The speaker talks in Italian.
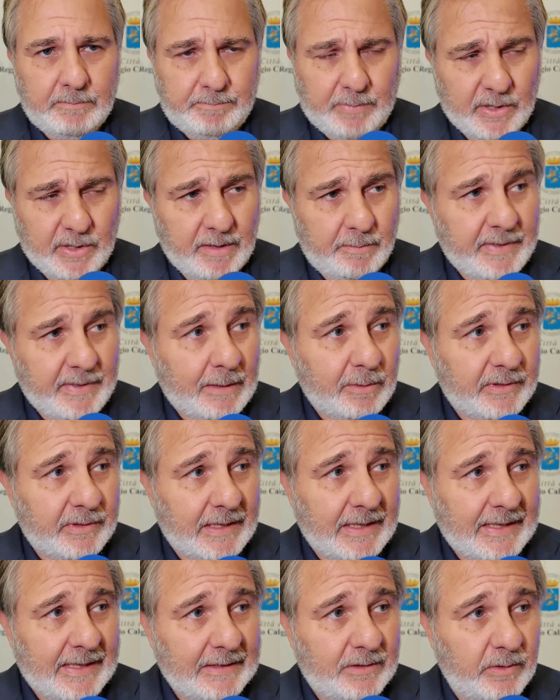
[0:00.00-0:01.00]
Poi abbiamo
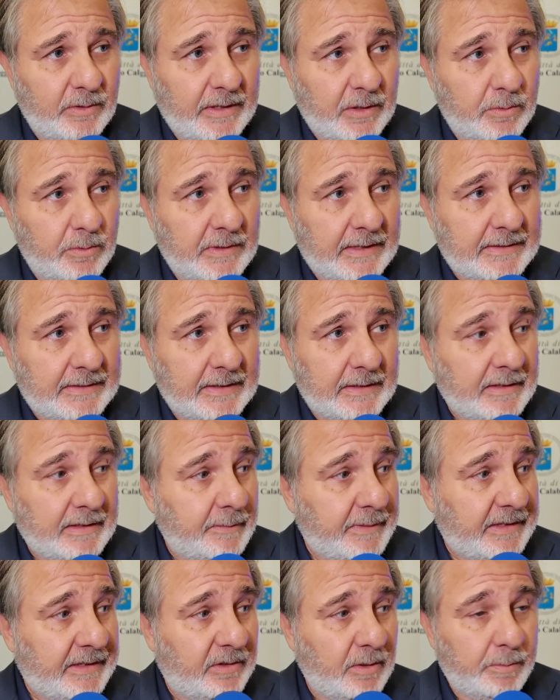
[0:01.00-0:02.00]
tra l'altro ecco, un altro
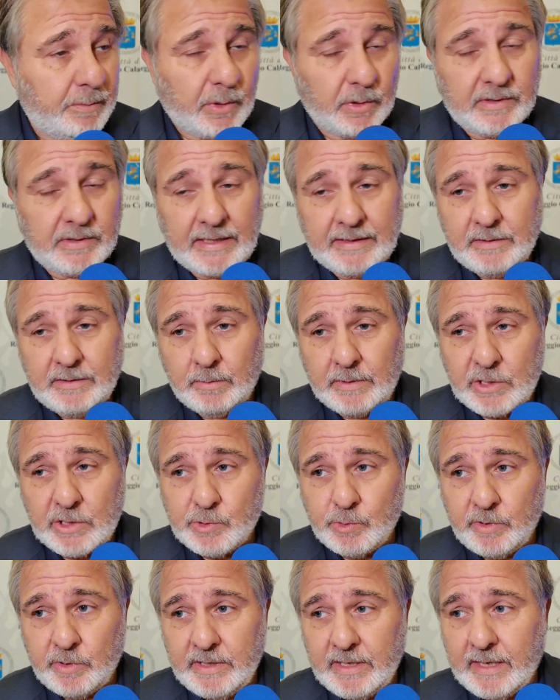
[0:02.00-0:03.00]
elemento importante, una
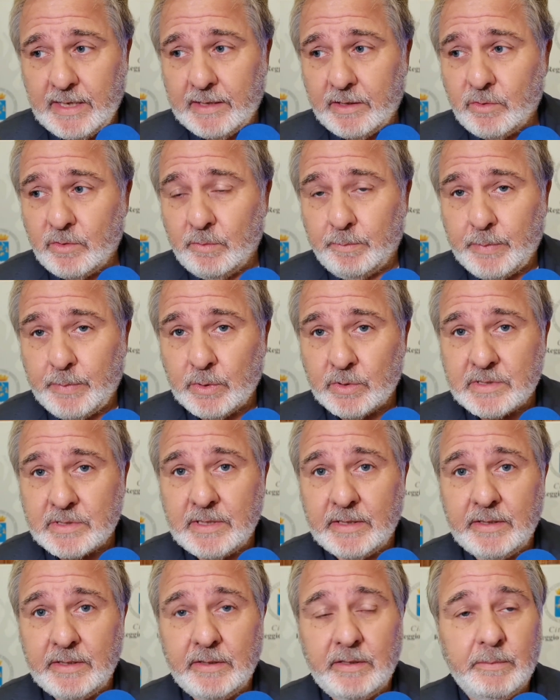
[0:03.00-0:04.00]
giuria
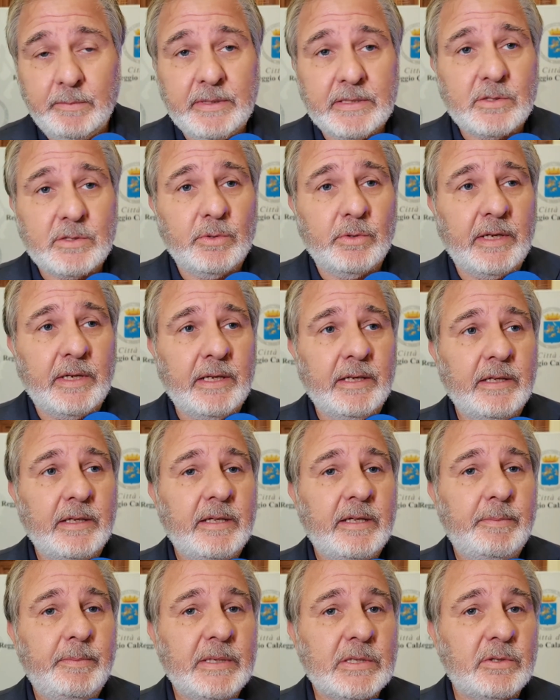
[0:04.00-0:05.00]
composta di, di persone,
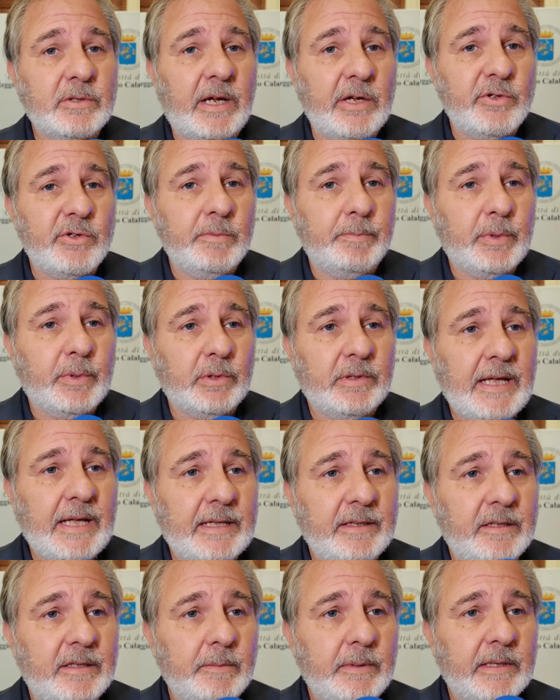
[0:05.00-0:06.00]
personaggi
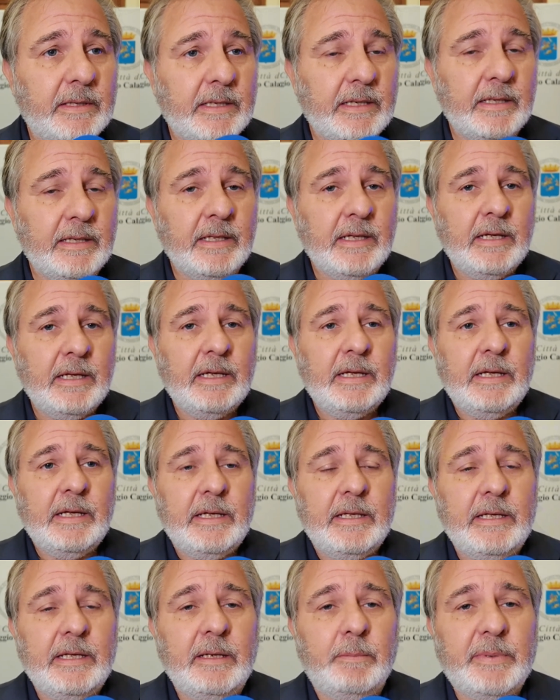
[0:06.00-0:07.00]
importanti perché
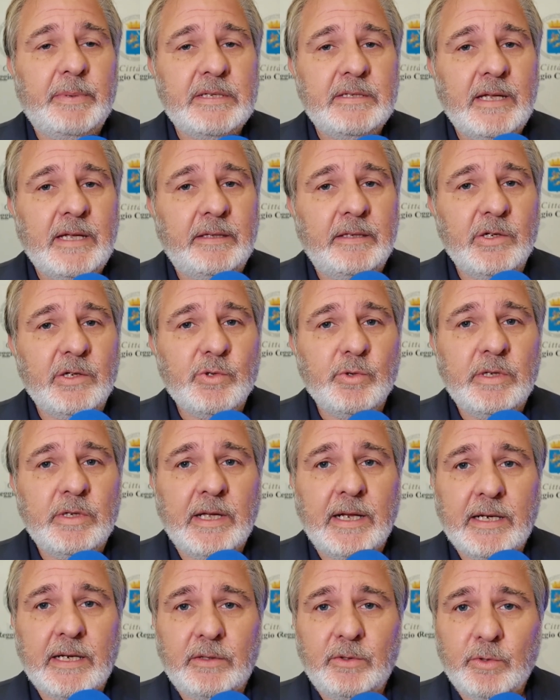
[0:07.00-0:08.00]
il presidente di
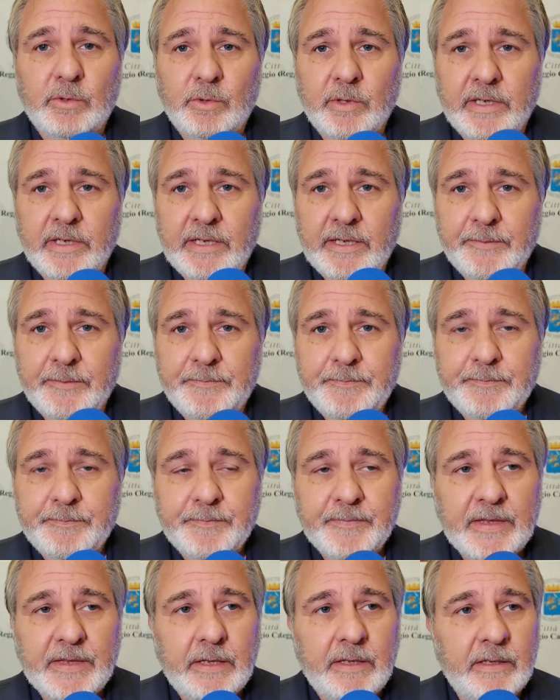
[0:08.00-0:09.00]
giuria è l'attore
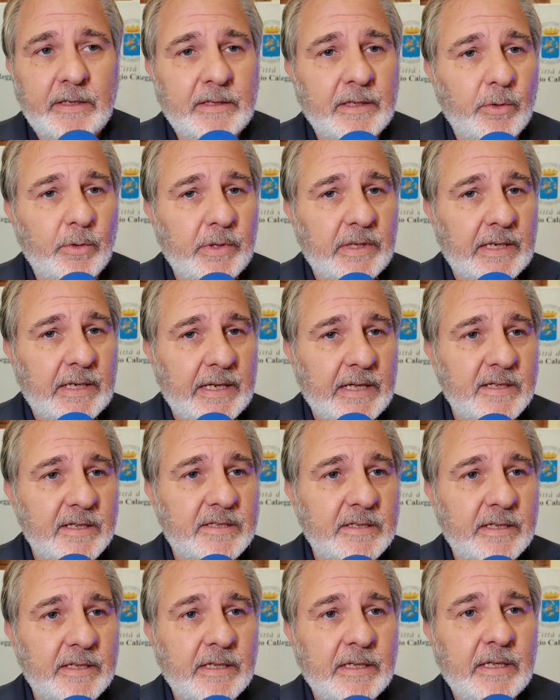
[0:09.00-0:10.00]

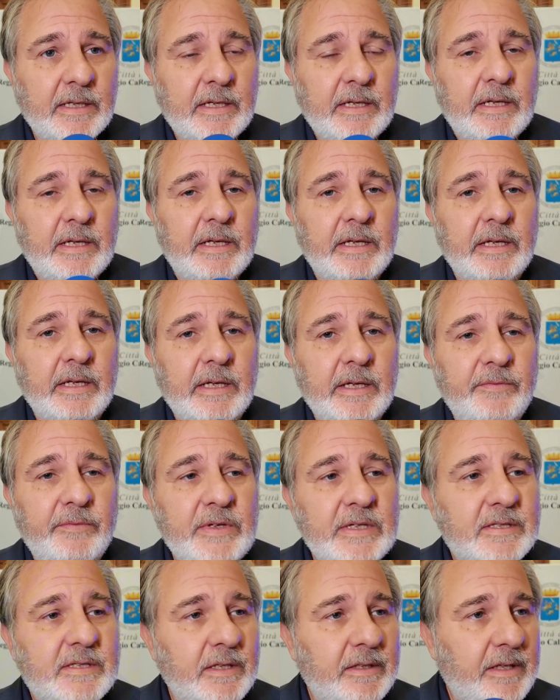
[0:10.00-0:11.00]
italo-inglese eh,
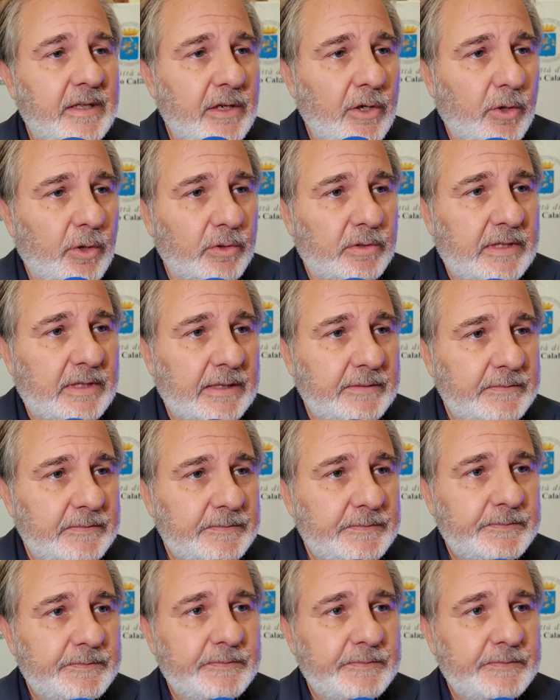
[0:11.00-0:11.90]
Vincent Riotta,